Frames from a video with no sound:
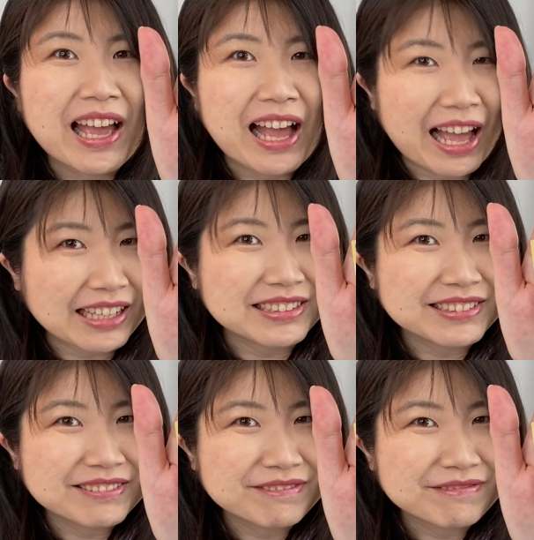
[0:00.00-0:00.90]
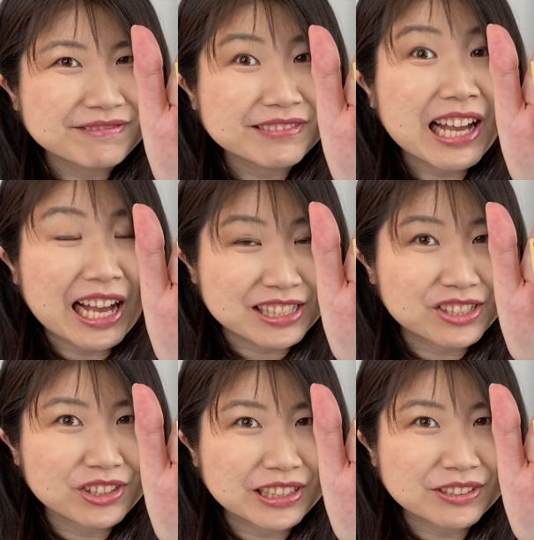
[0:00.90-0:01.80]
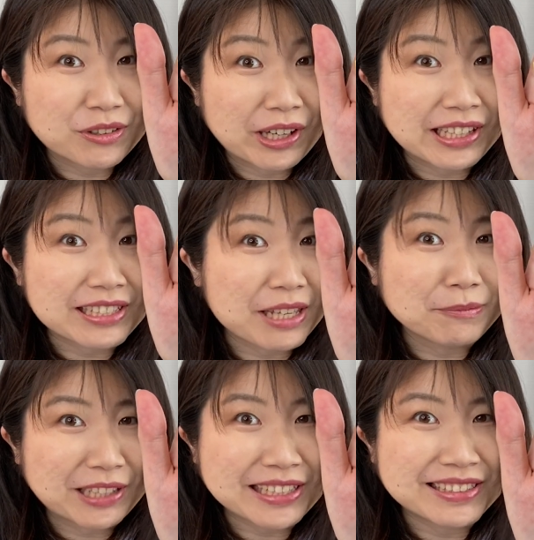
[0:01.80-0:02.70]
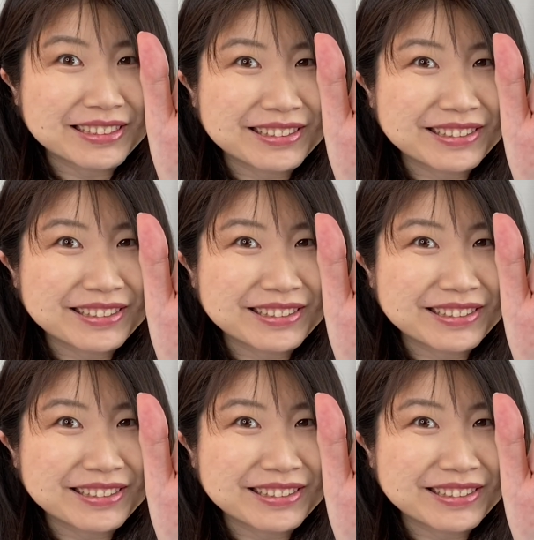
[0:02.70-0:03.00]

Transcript: はい8種類これで全部です